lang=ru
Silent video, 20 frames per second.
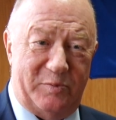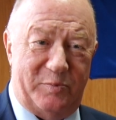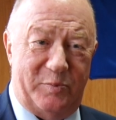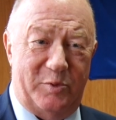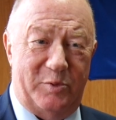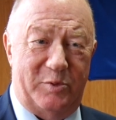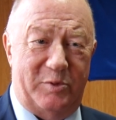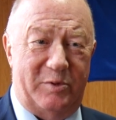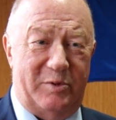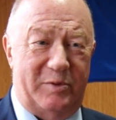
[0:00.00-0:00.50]

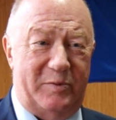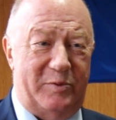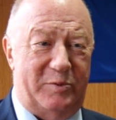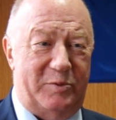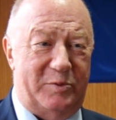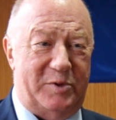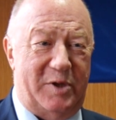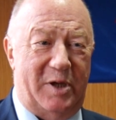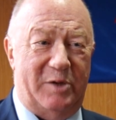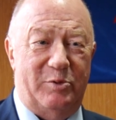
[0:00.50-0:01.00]
по
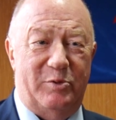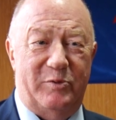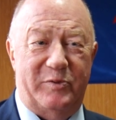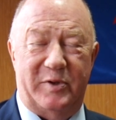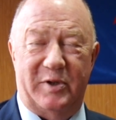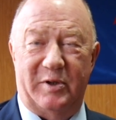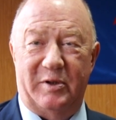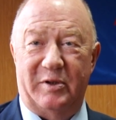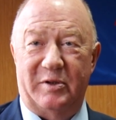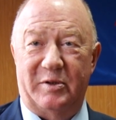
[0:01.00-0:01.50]

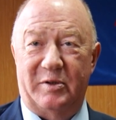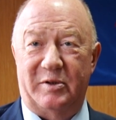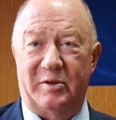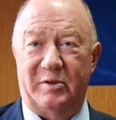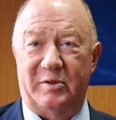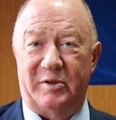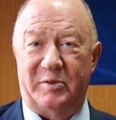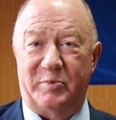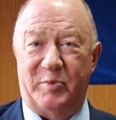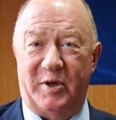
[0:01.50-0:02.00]
установке
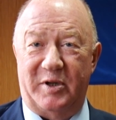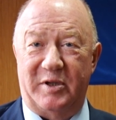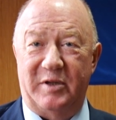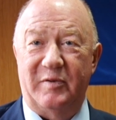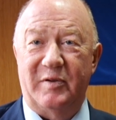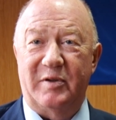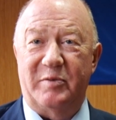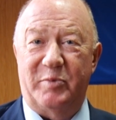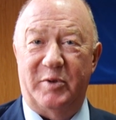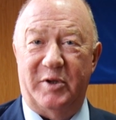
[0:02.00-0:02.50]
э,
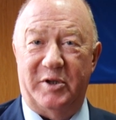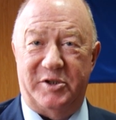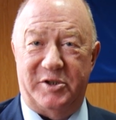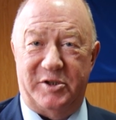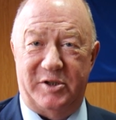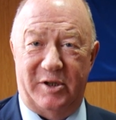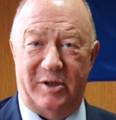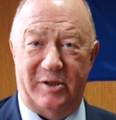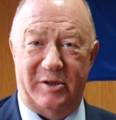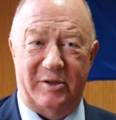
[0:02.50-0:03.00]
спортивных
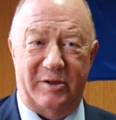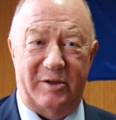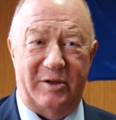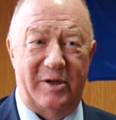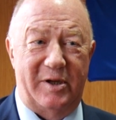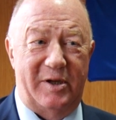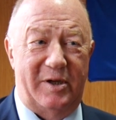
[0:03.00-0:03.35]
площадок.